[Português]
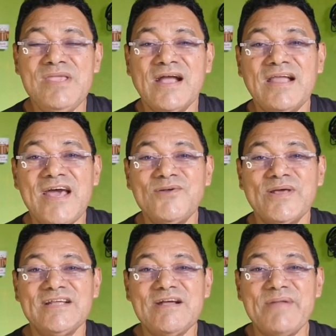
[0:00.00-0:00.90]
Minha
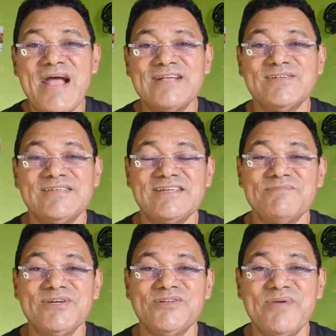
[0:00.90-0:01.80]
galera, um grande abraço,
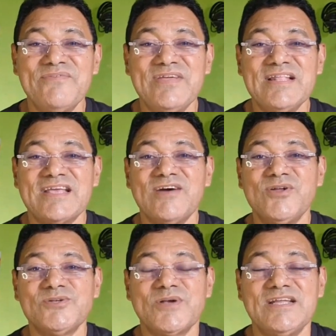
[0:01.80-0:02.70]
seja muito bem-vindo aqui
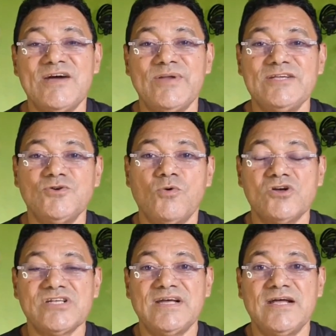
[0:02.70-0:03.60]
ao nosso canal Lécio
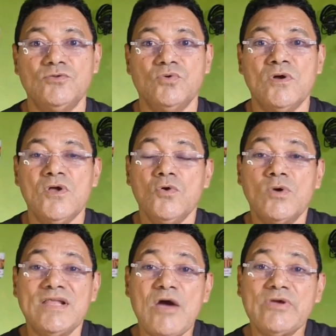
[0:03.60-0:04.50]
Costa Narrador.
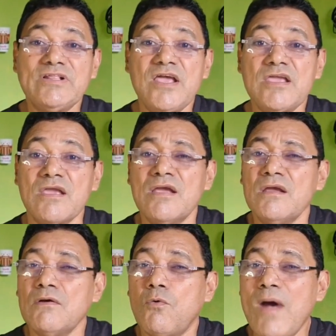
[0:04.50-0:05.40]
O canal que
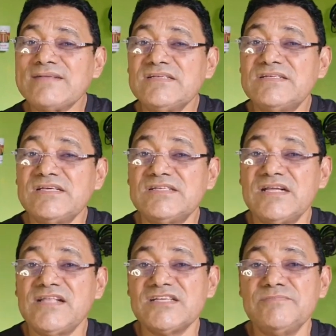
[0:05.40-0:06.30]
tem quase
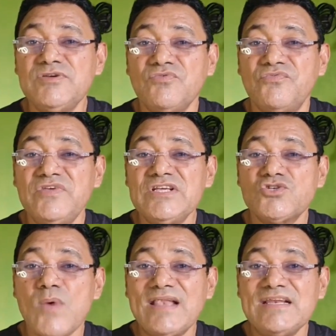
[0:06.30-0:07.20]
600 mil
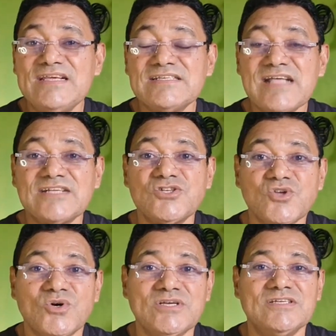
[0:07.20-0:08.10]

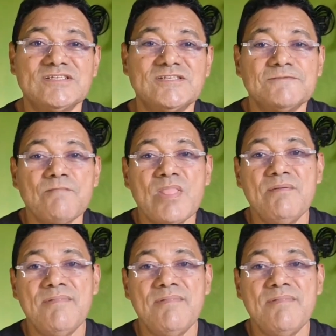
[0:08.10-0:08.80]
visualizações